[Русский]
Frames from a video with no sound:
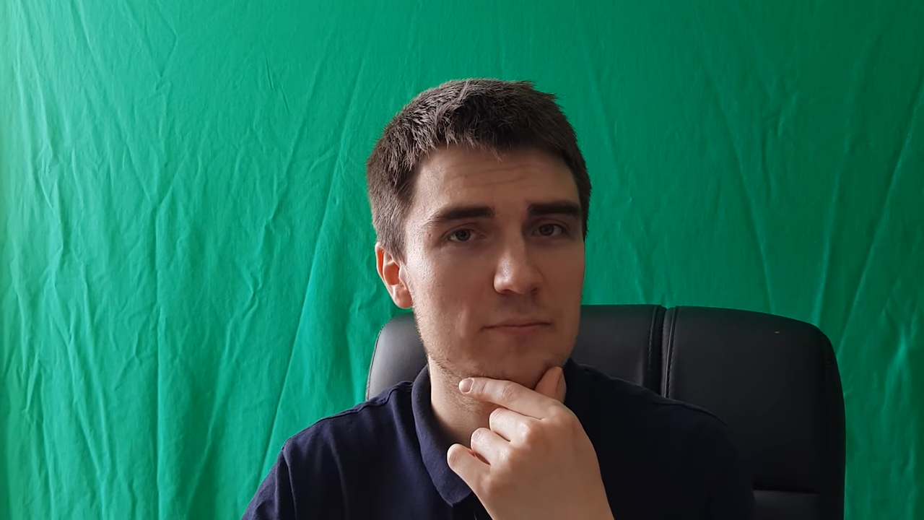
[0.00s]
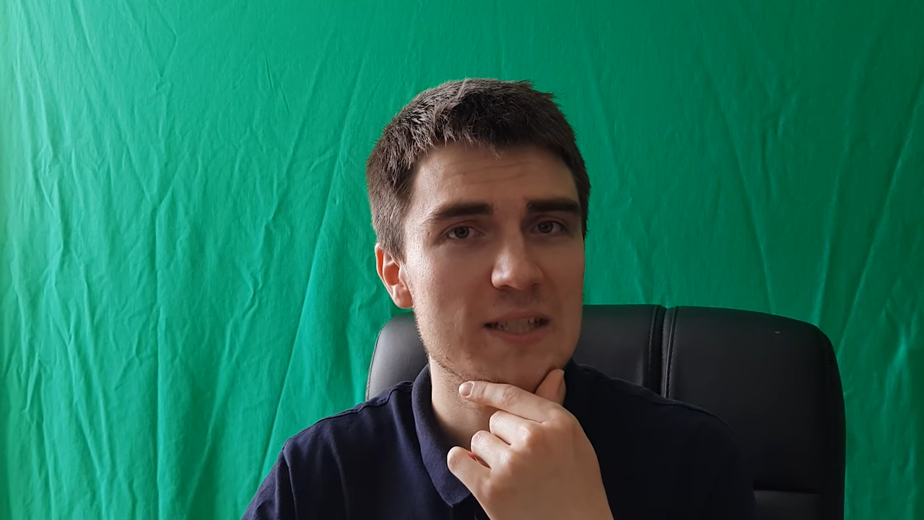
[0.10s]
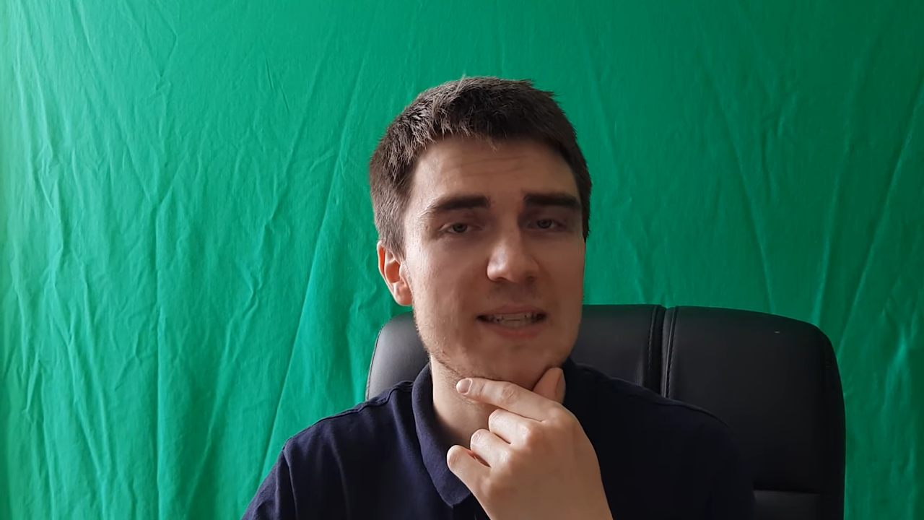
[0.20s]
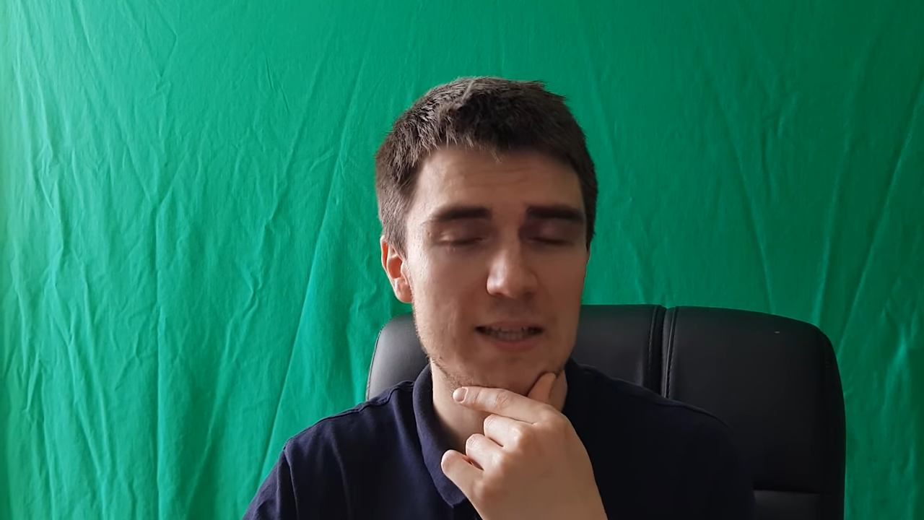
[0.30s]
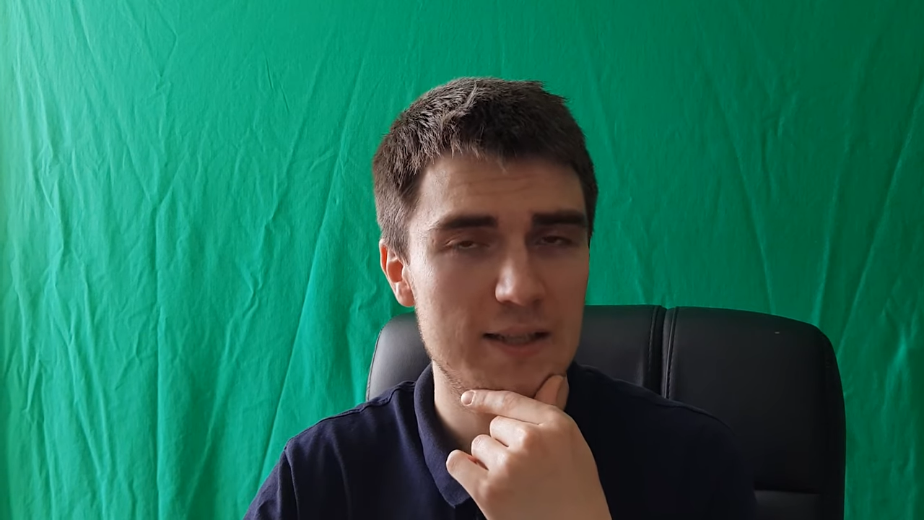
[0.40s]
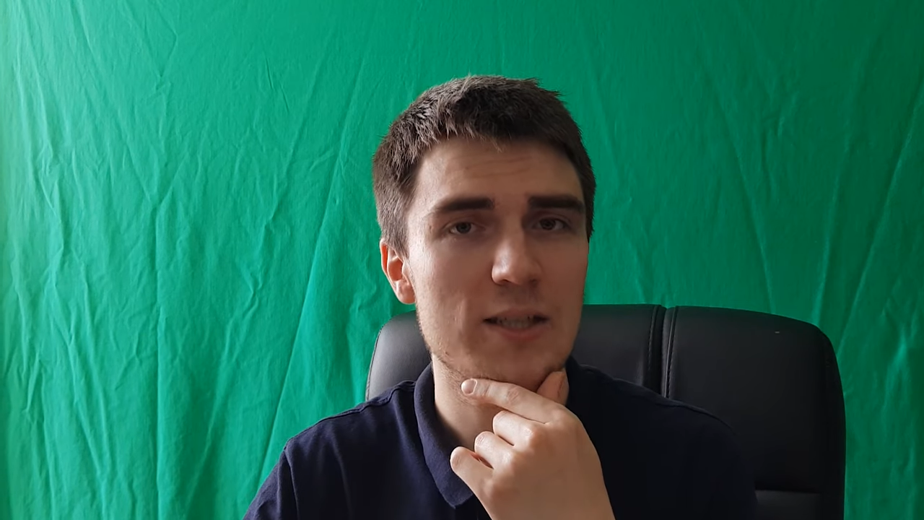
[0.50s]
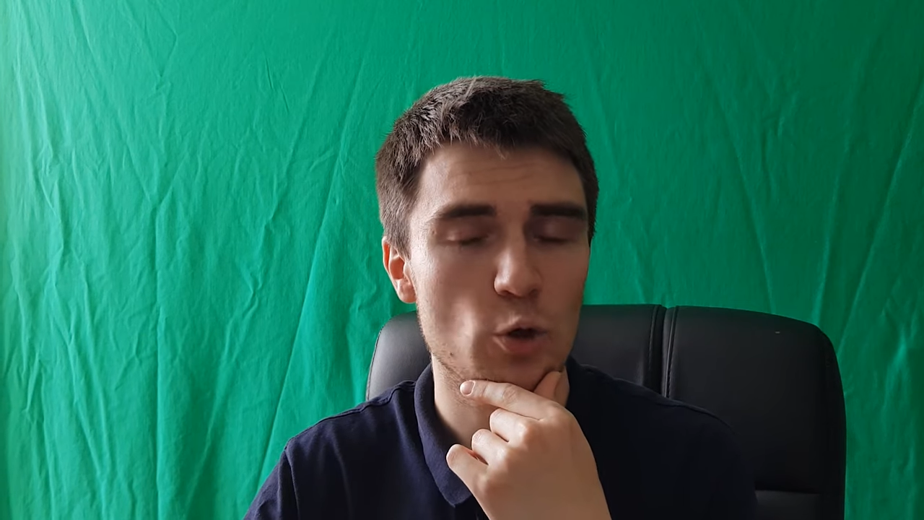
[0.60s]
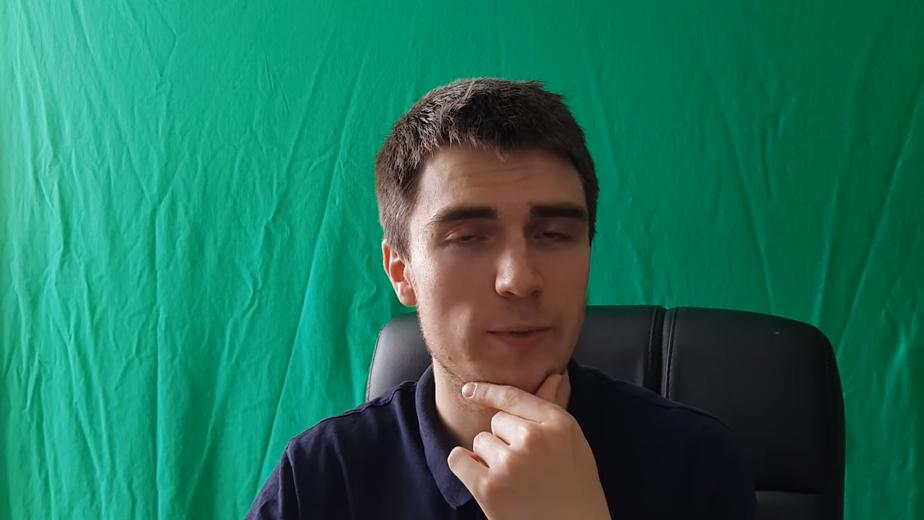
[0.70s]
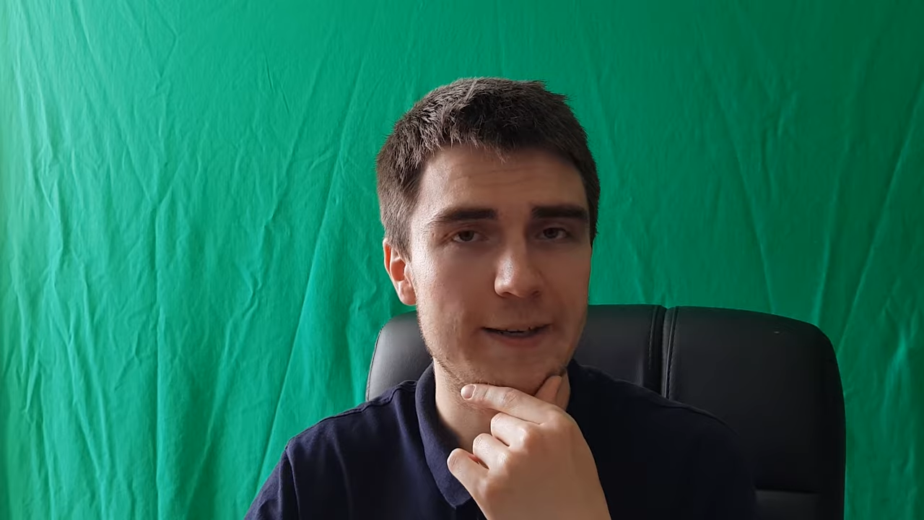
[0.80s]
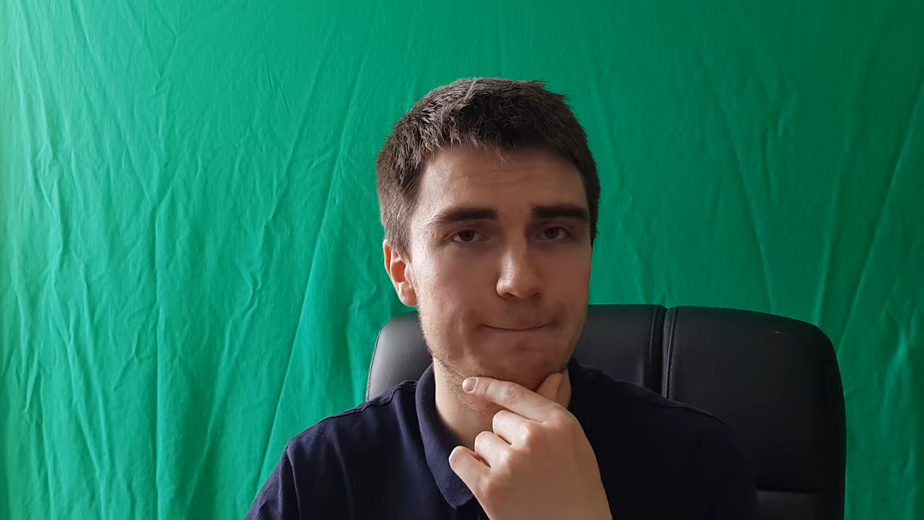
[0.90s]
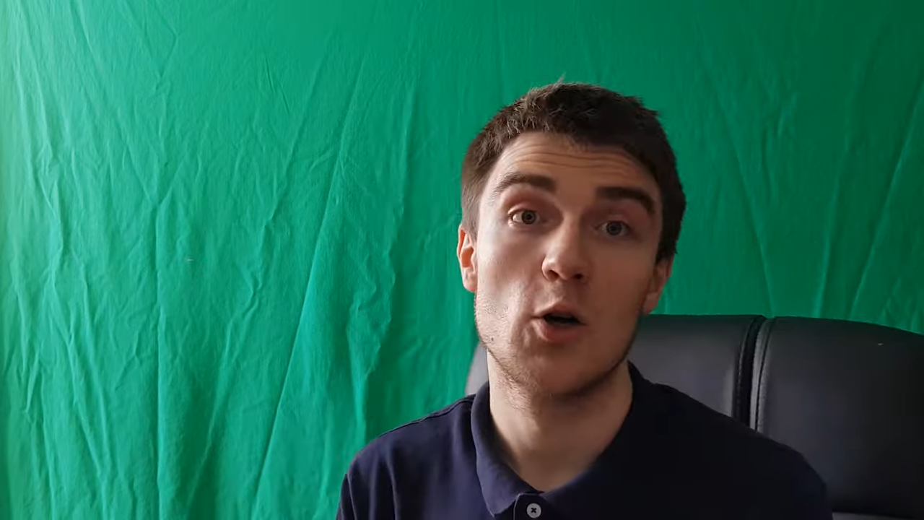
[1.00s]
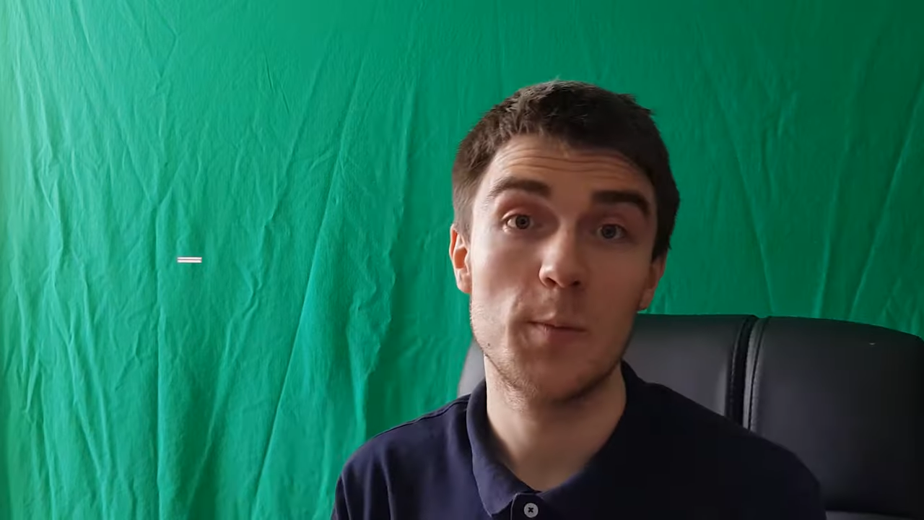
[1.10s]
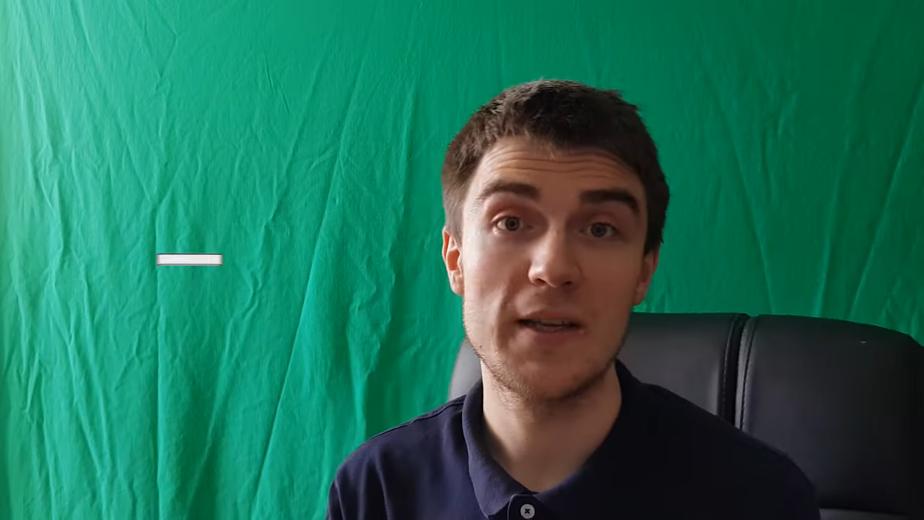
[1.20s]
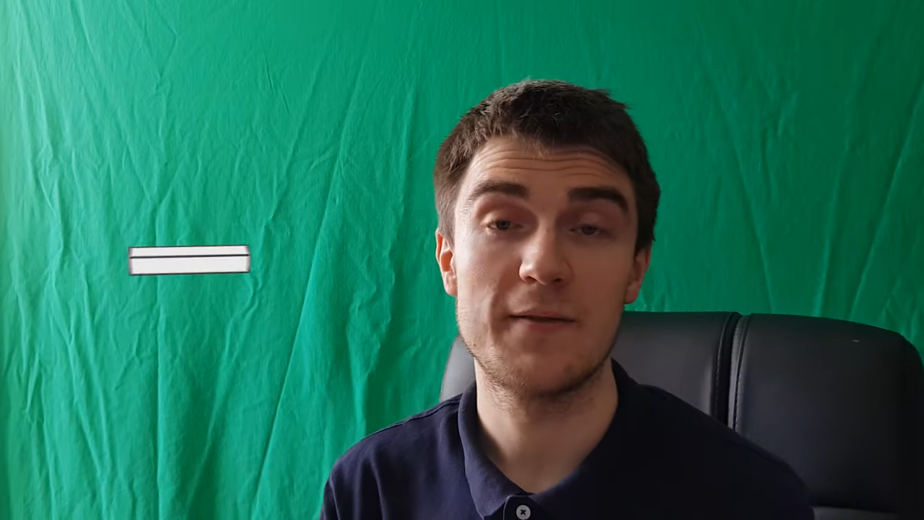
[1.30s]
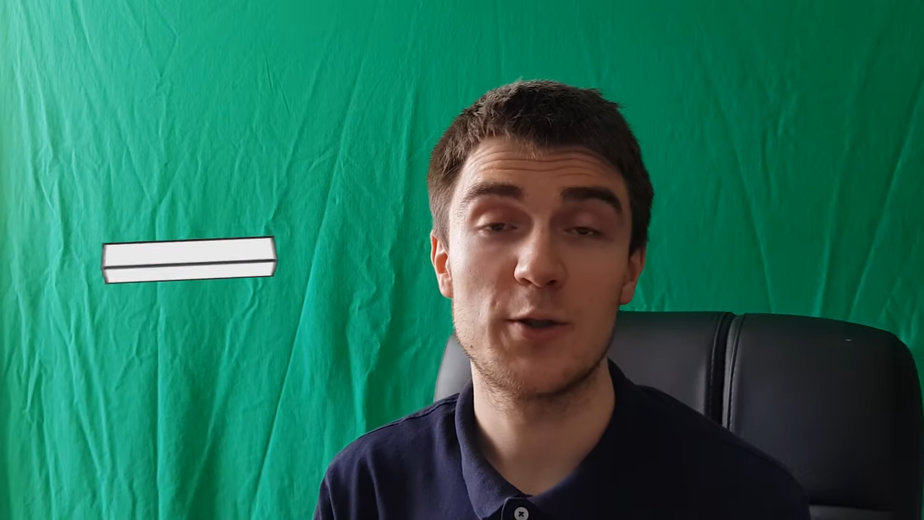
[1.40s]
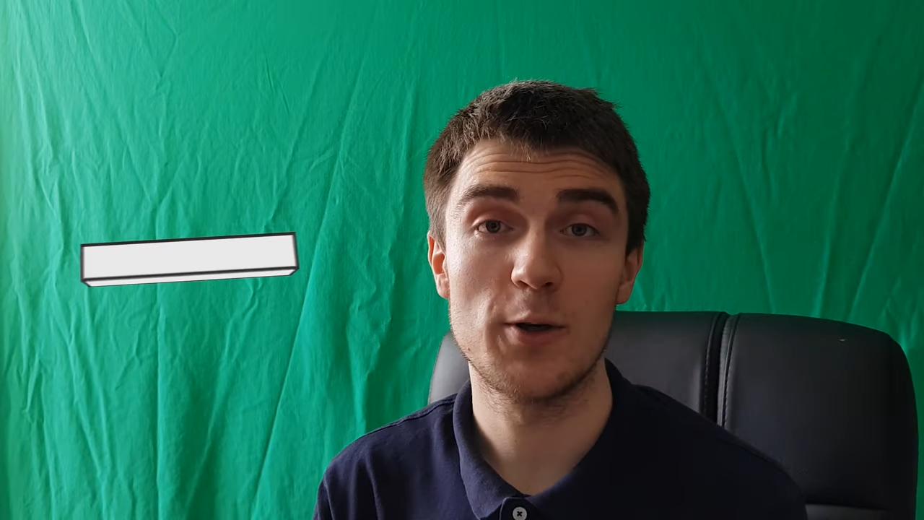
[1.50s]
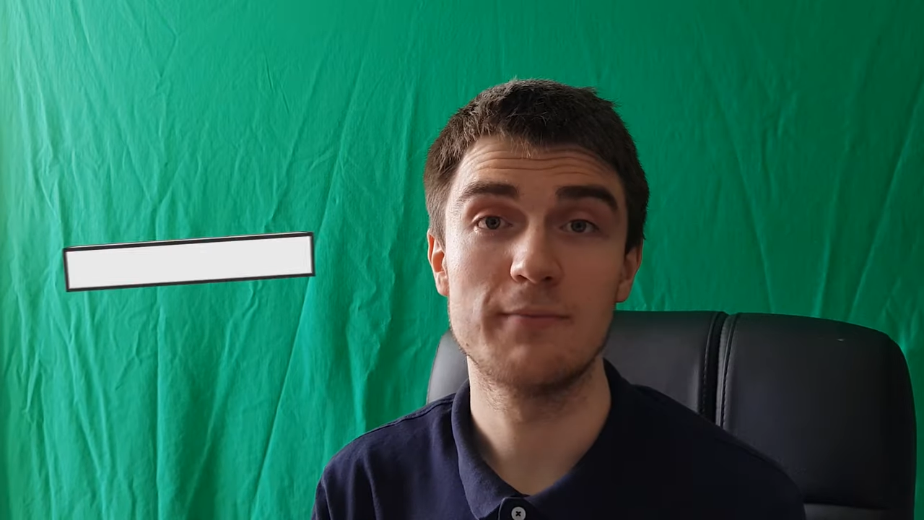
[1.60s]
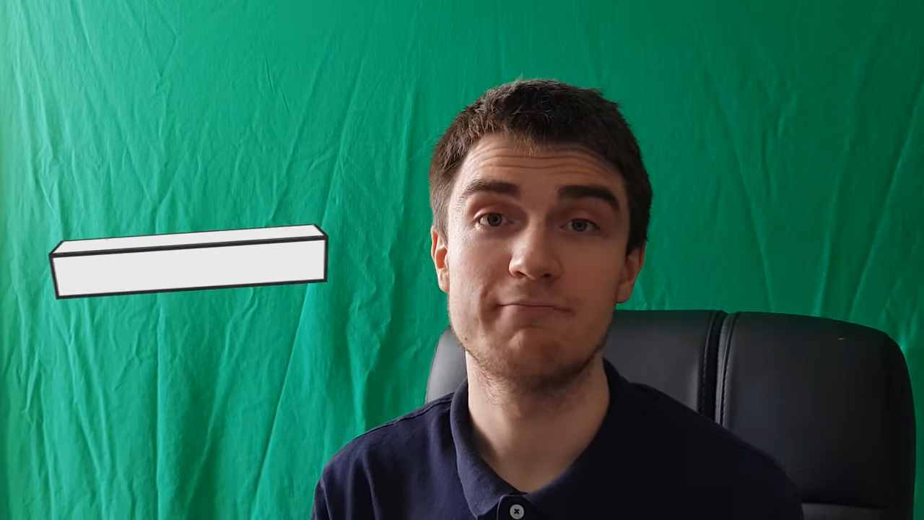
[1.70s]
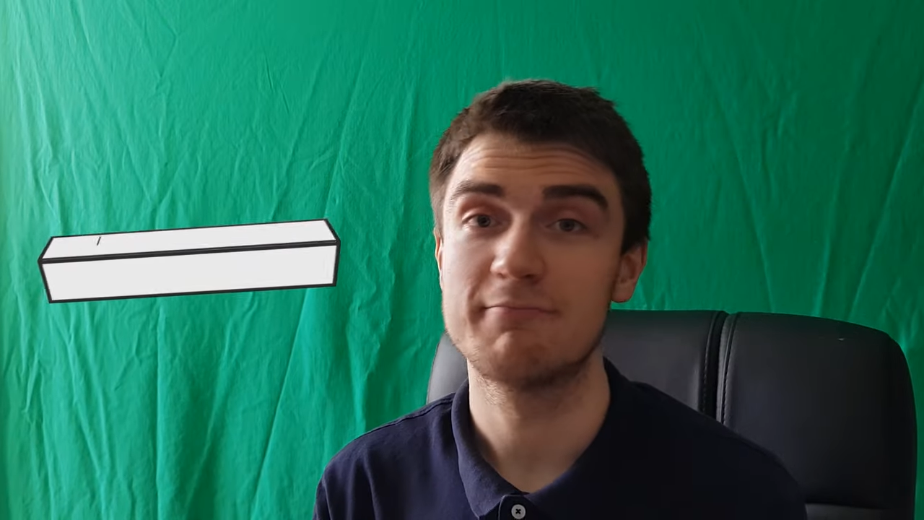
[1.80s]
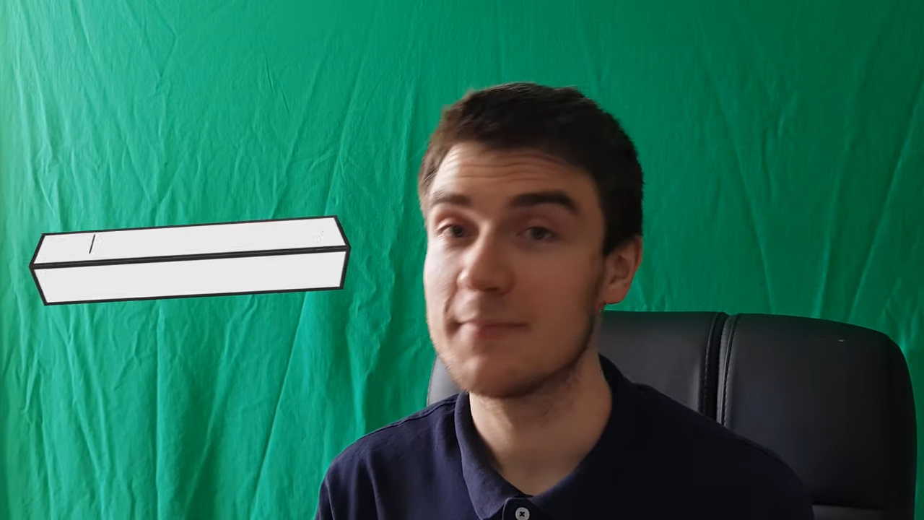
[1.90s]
за 3000 рублей. У меня все.